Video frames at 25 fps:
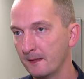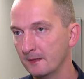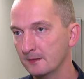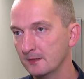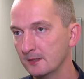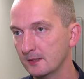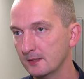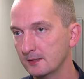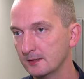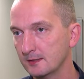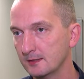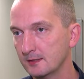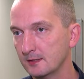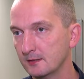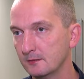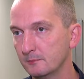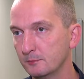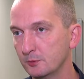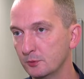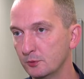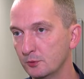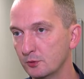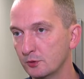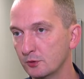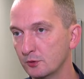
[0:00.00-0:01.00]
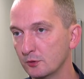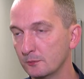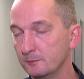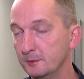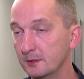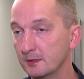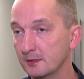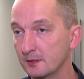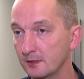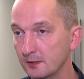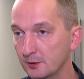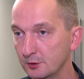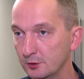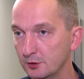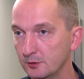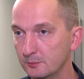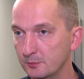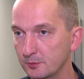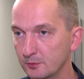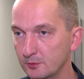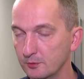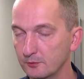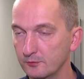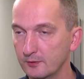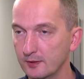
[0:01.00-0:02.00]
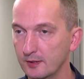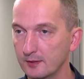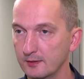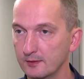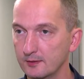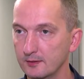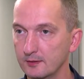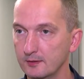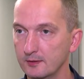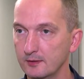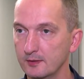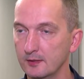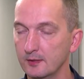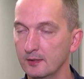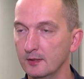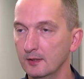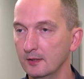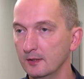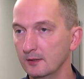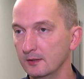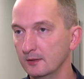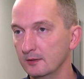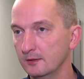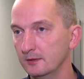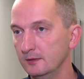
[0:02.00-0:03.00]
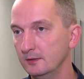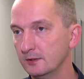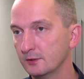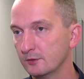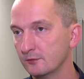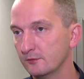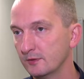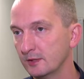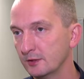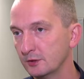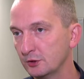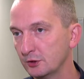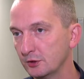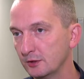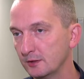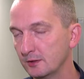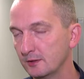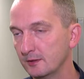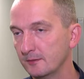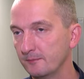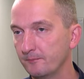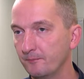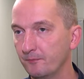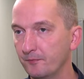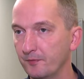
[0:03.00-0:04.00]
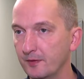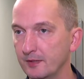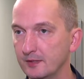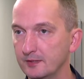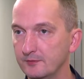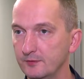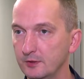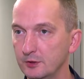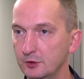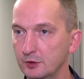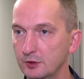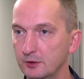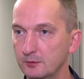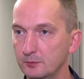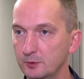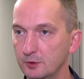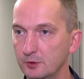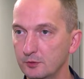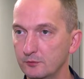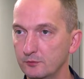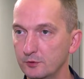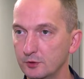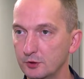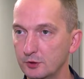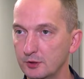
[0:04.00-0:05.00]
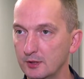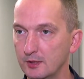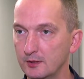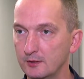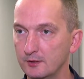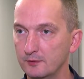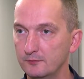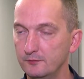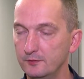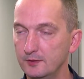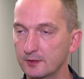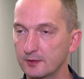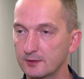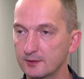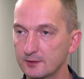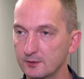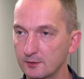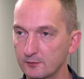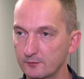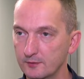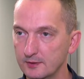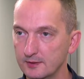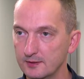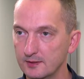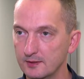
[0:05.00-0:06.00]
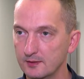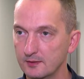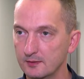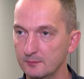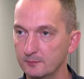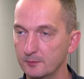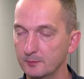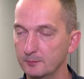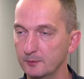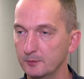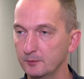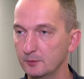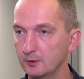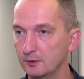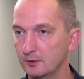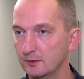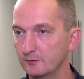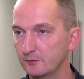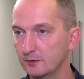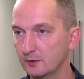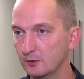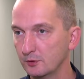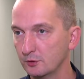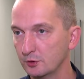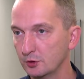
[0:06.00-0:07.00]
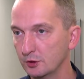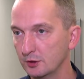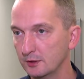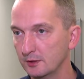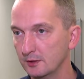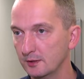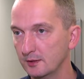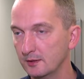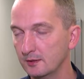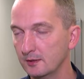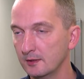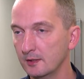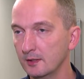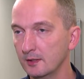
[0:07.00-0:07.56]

Teraz ten próg to 15 punktów karnych. I co ważne, zwiększają się również kary finansowe za popełnione wykroczenia.